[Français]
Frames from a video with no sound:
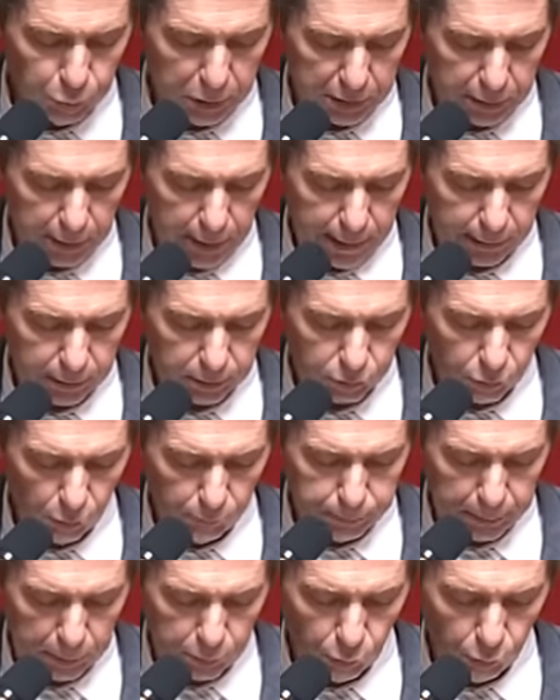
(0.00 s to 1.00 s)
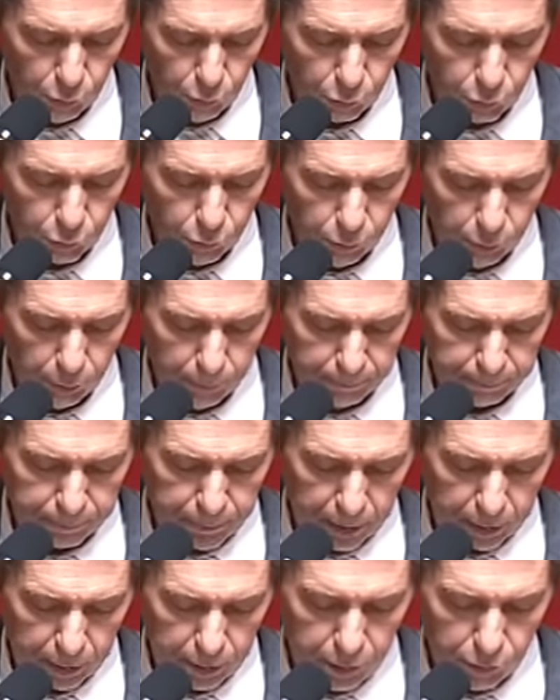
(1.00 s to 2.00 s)
8 ex-hôpitaux locaux
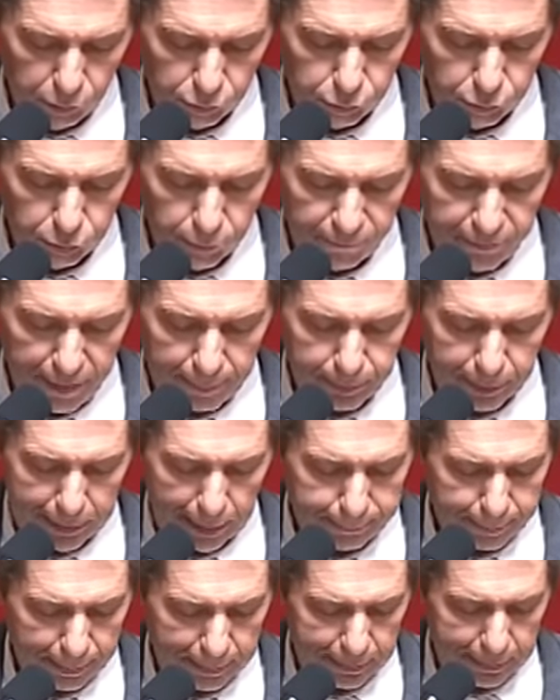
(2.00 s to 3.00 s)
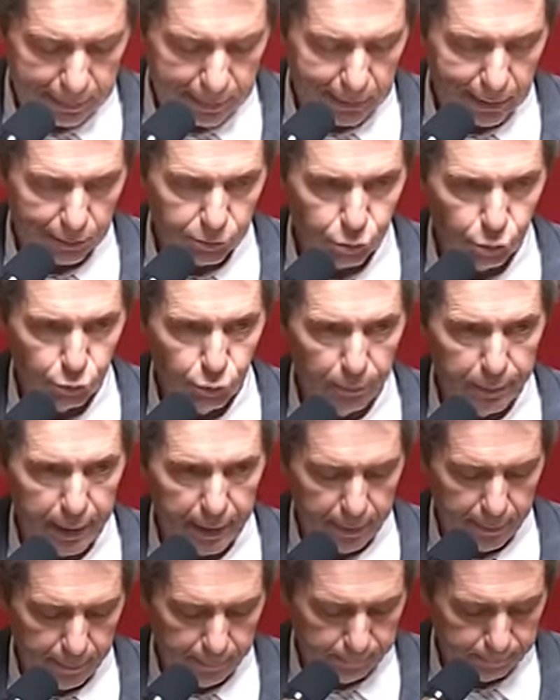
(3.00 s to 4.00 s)
qui ont une faible capacité dans ce
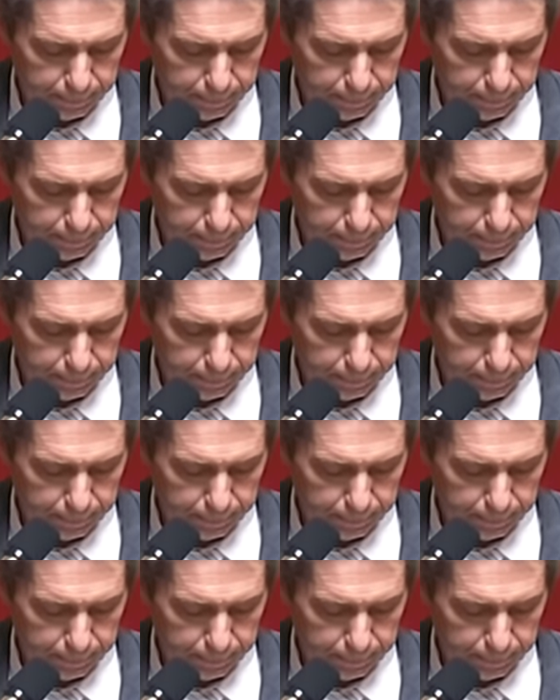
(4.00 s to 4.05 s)
domaine.